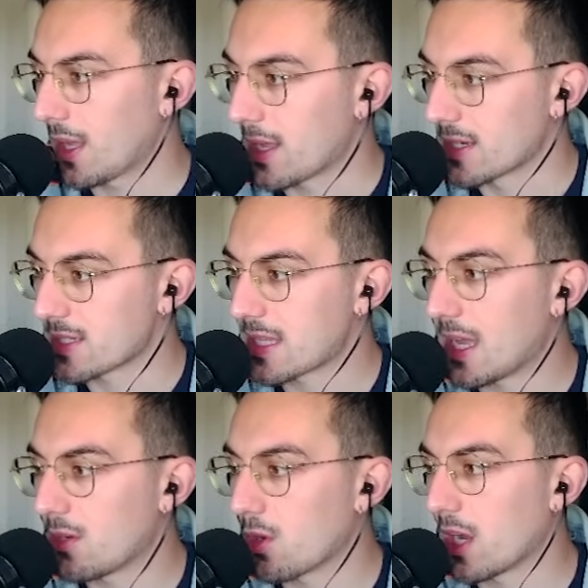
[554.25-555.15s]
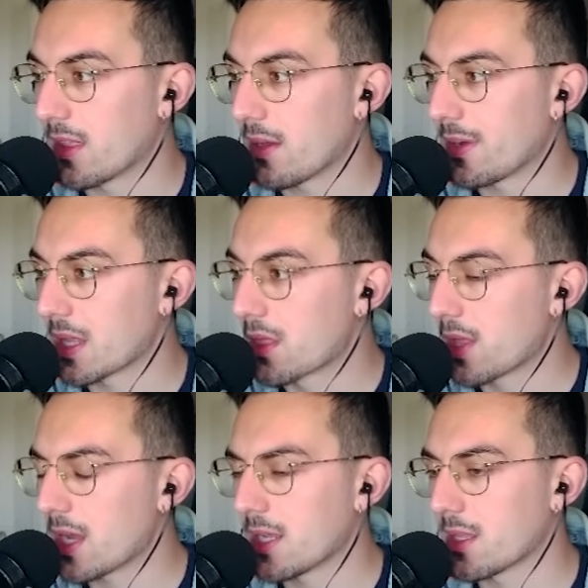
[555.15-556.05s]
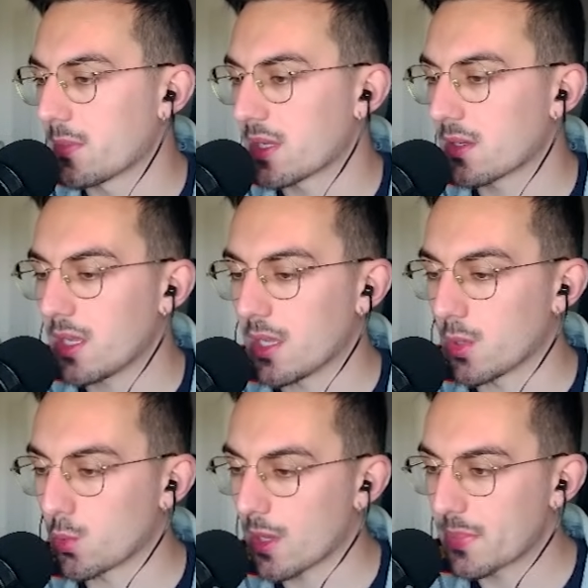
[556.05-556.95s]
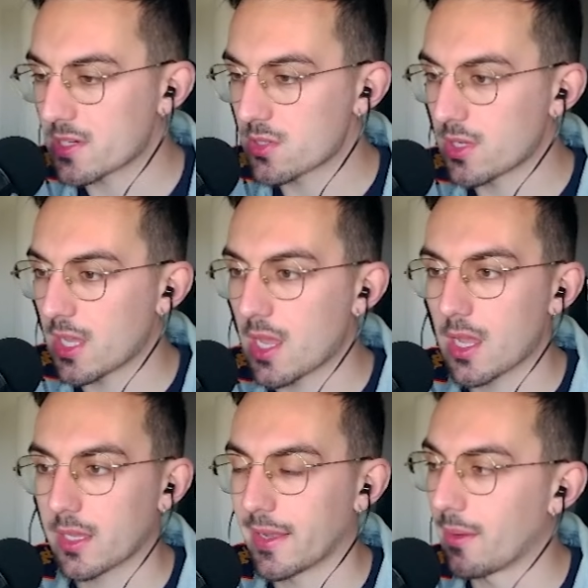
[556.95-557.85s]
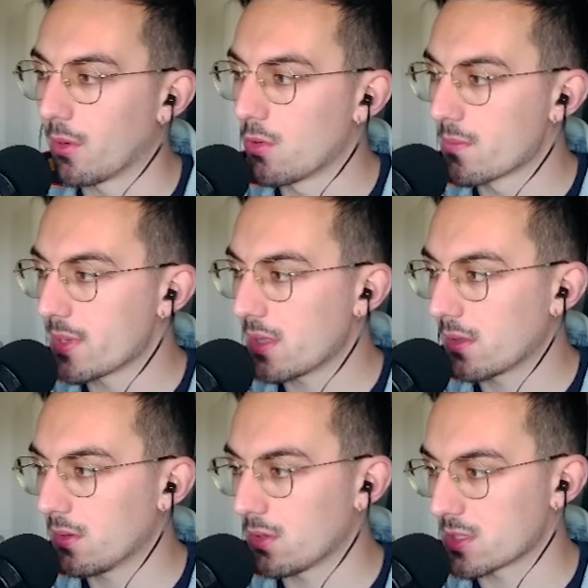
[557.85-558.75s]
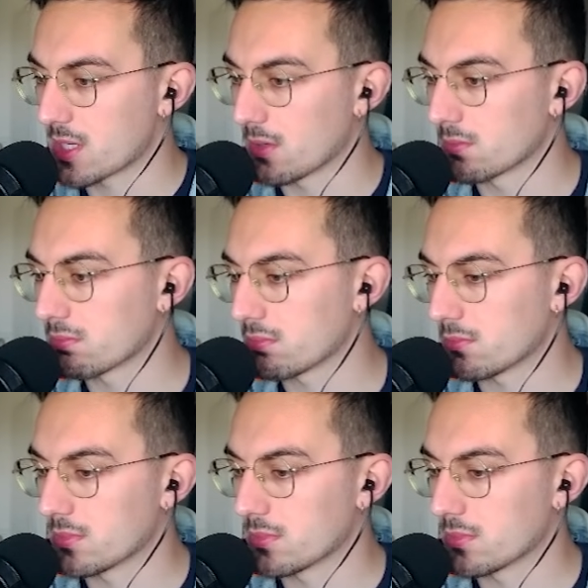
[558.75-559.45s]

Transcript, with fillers: en esta localidad valenciana también eh, una persona grabó un vídeo, o sea, un,